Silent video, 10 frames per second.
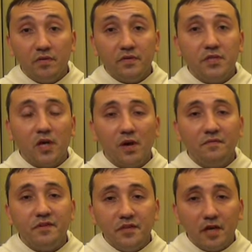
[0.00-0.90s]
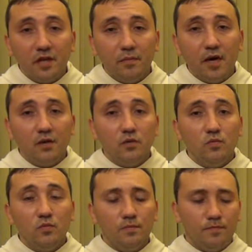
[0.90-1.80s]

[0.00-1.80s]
powiedziała: Wina nie mają.